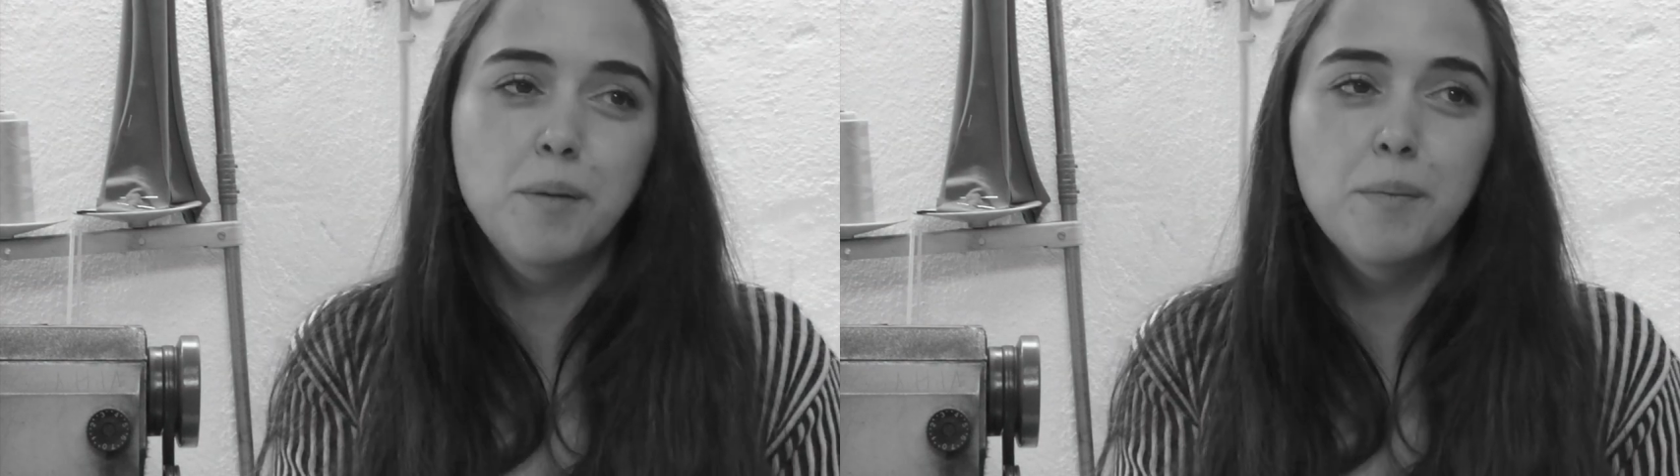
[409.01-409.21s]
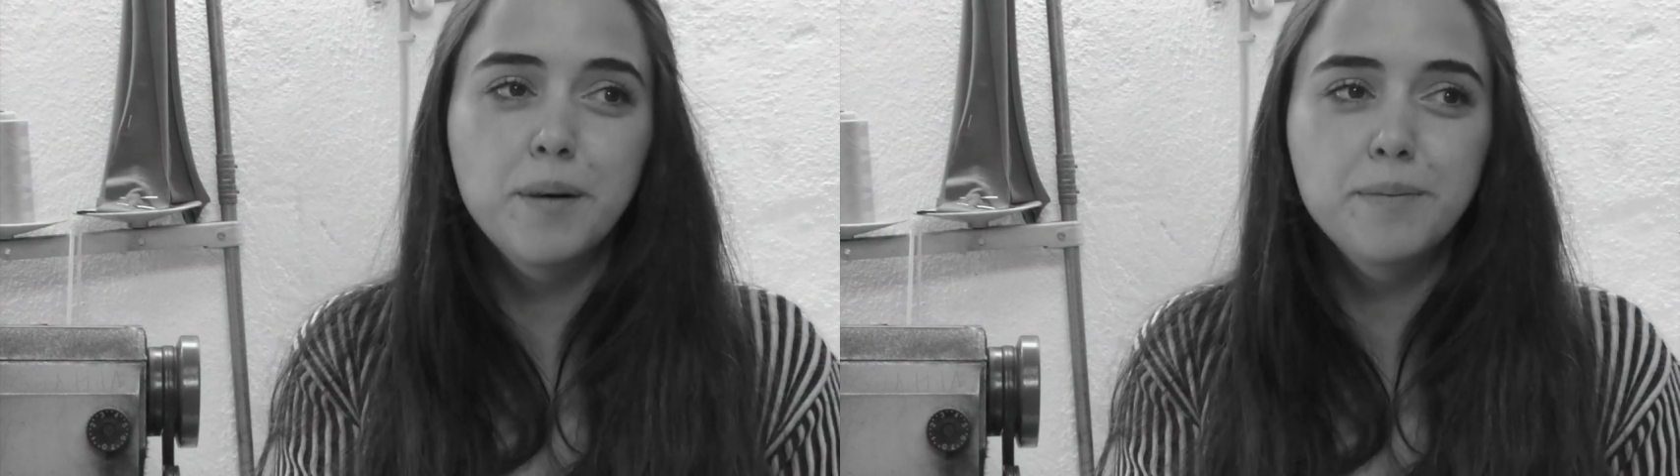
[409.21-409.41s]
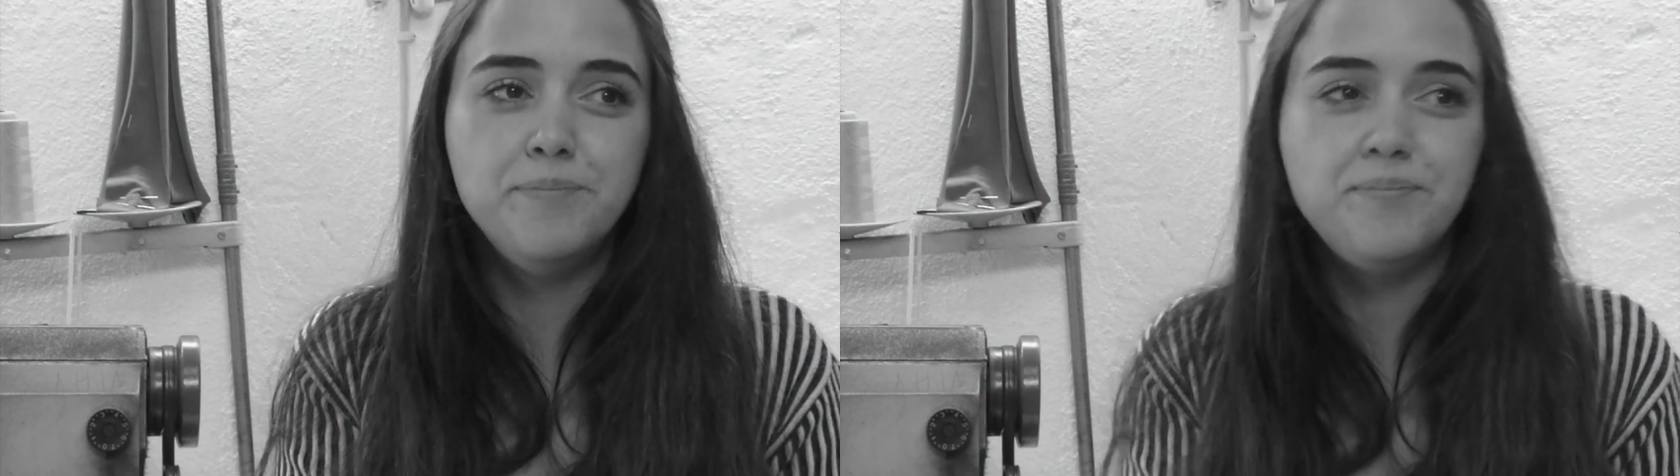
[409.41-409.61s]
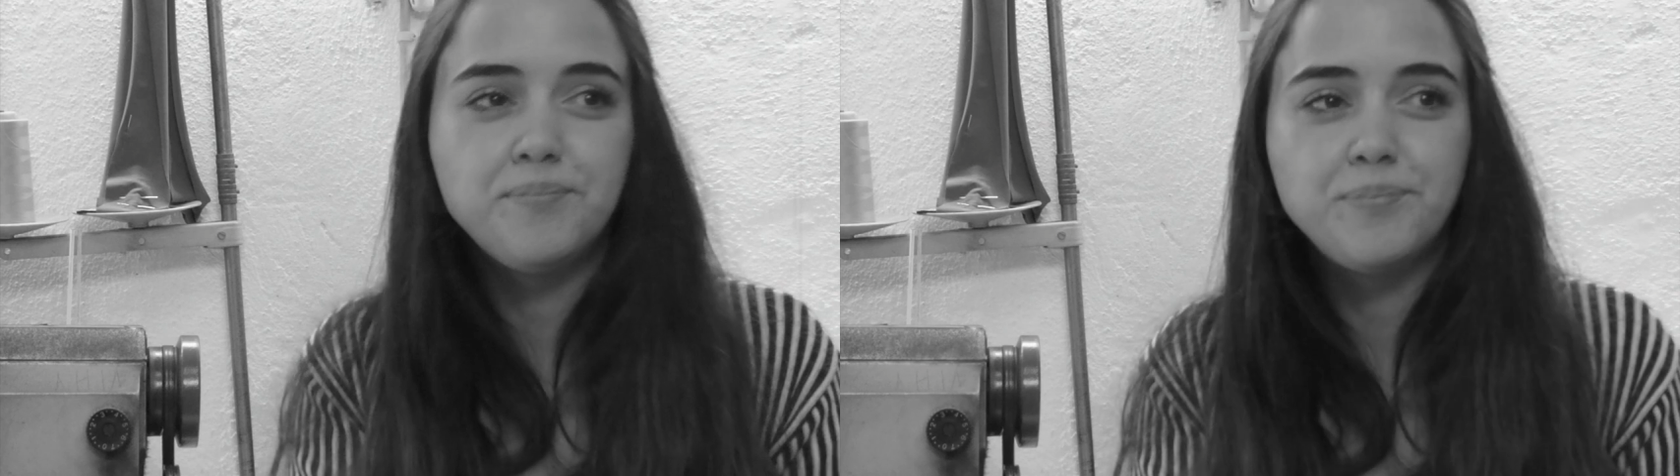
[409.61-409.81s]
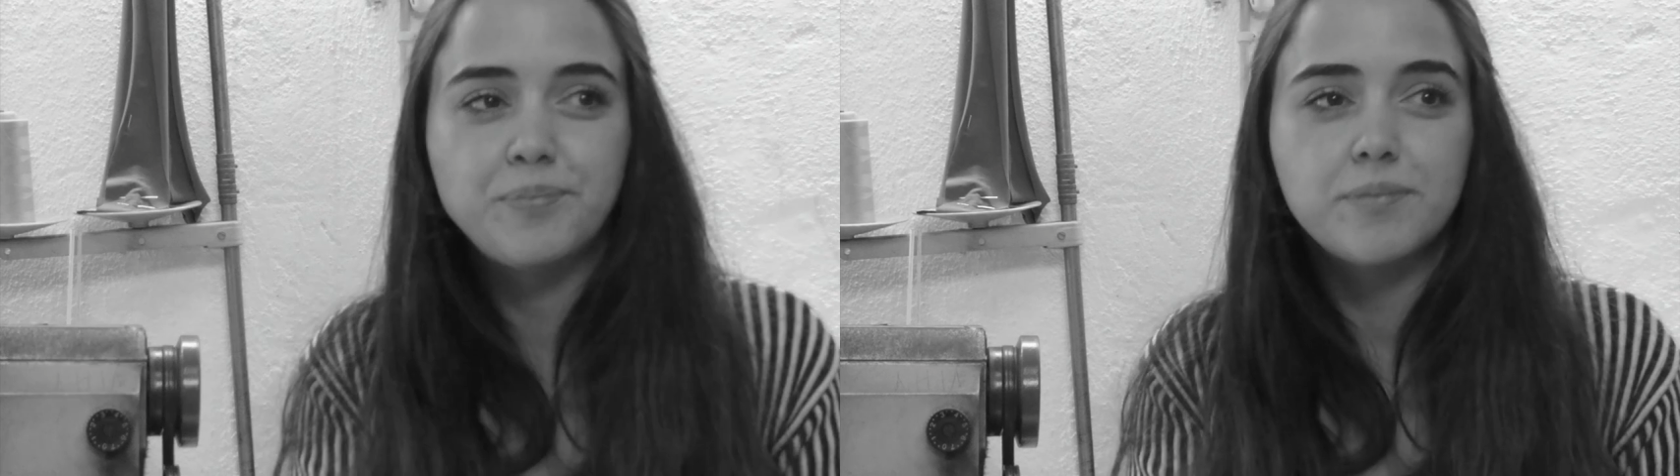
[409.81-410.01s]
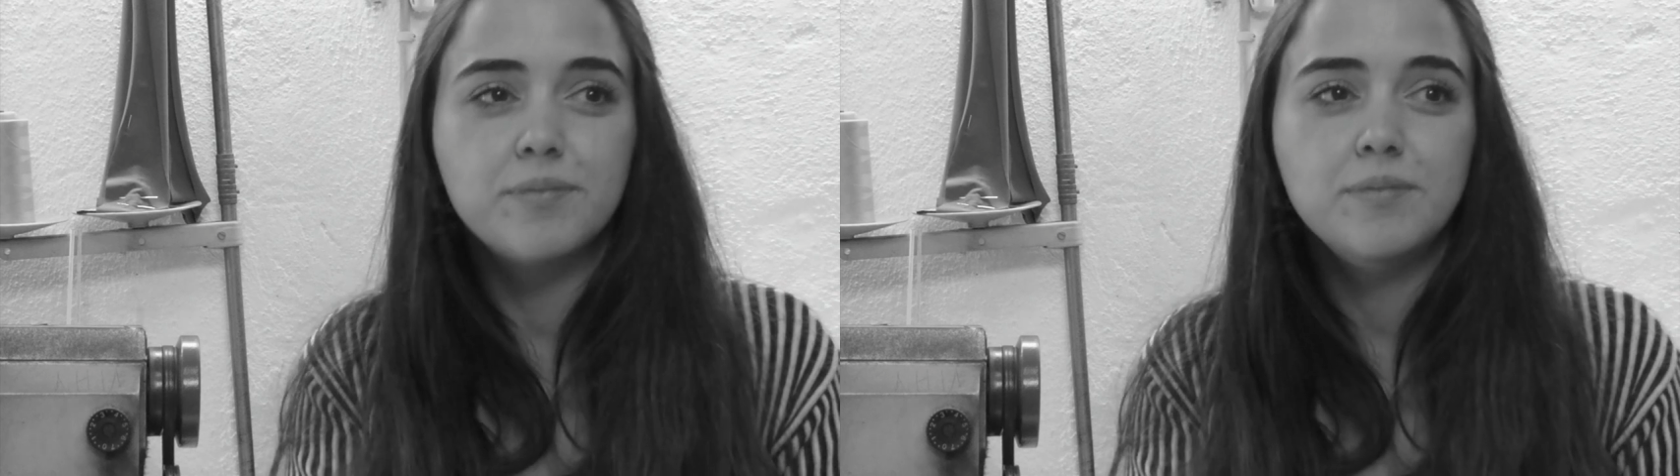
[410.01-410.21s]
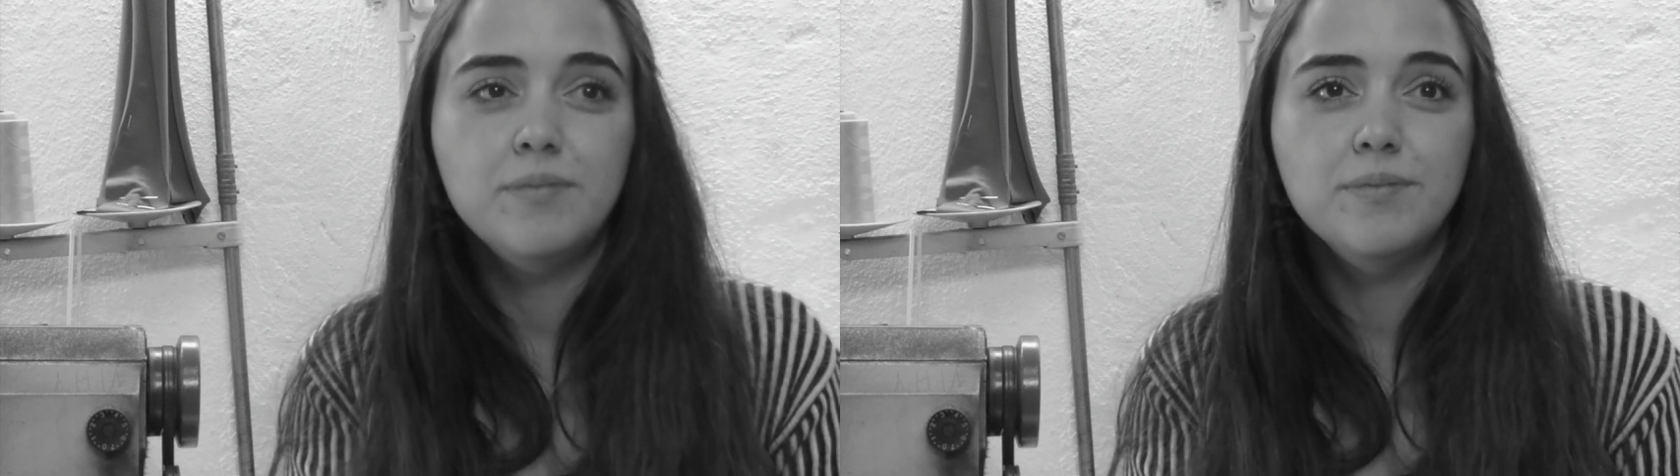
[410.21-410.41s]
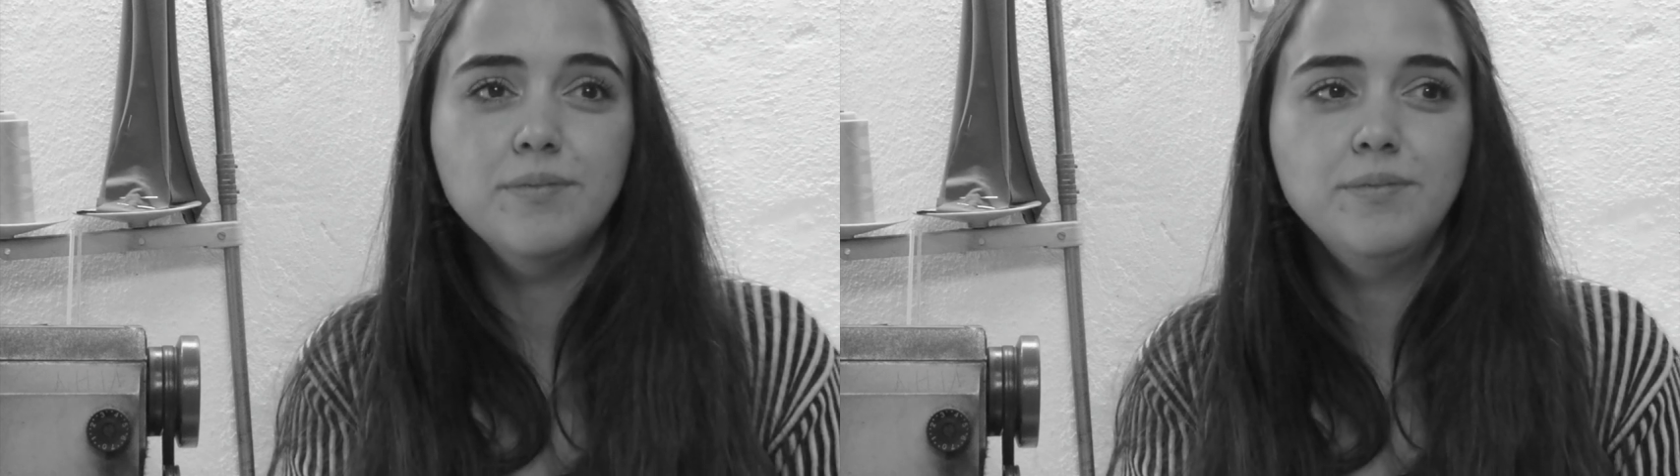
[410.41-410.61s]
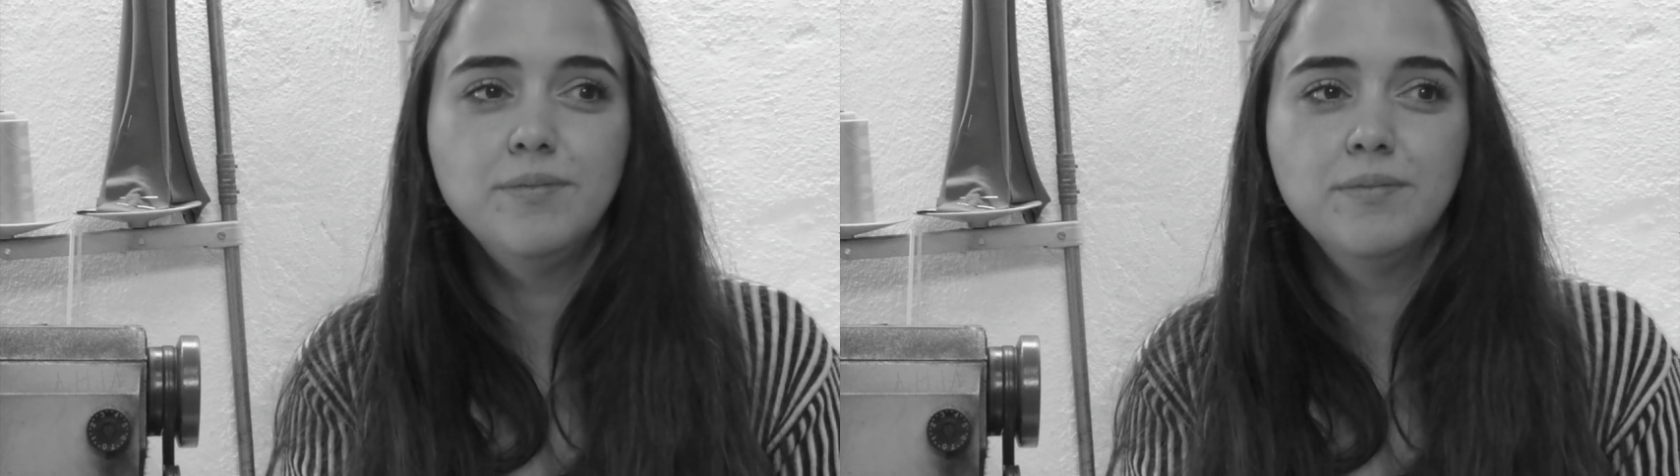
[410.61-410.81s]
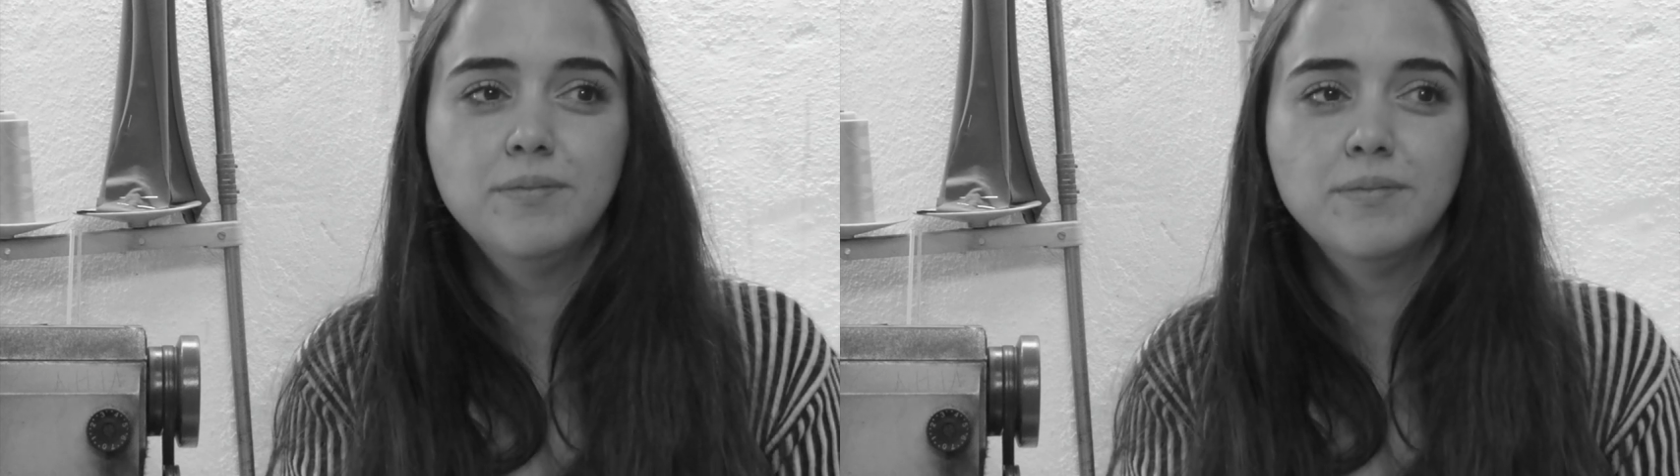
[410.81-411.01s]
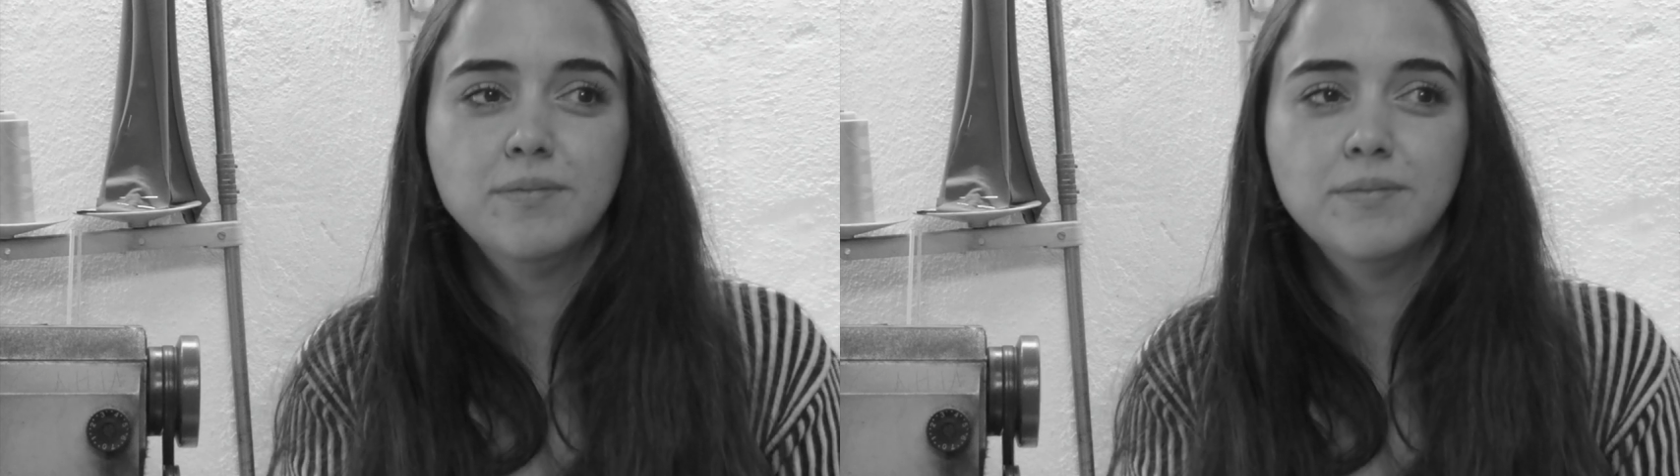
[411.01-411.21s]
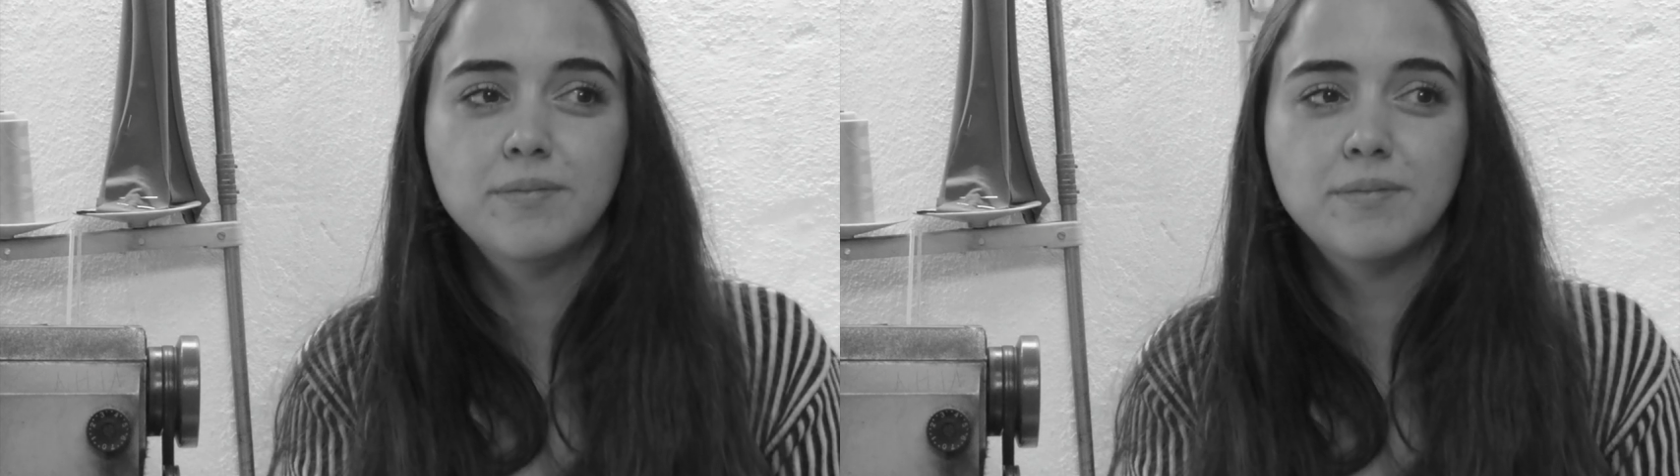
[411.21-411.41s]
ama Hmm.